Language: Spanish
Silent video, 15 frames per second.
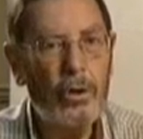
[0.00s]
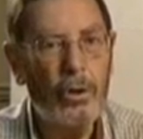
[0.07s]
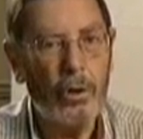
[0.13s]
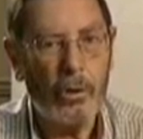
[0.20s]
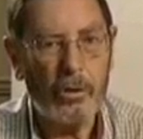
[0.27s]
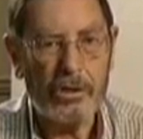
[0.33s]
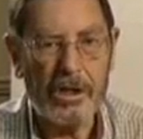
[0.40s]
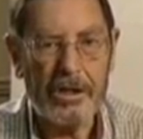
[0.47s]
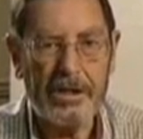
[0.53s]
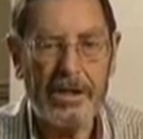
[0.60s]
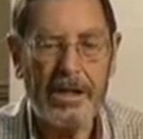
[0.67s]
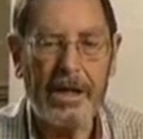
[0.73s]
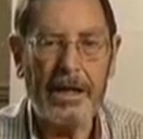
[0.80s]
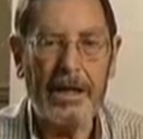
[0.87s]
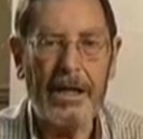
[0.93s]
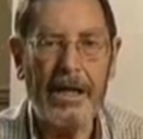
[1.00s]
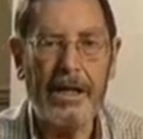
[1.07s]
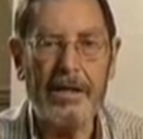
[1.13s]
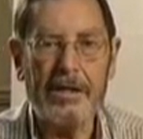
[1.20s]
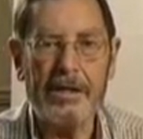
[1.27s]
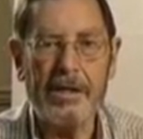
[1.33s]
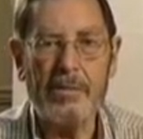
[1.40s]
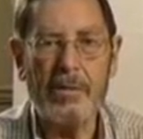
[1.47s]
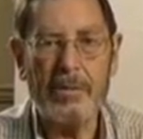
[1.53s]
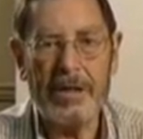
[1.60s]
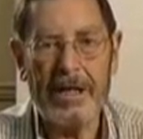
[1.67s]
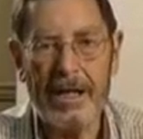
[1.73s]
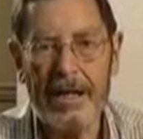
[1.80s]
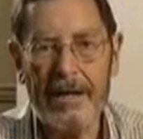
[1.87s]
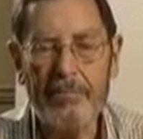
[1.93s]
No consentía que nadie se
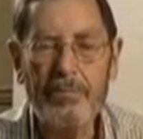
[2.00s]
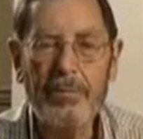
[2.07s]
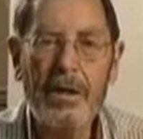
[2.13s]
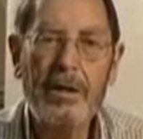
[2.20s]
moviera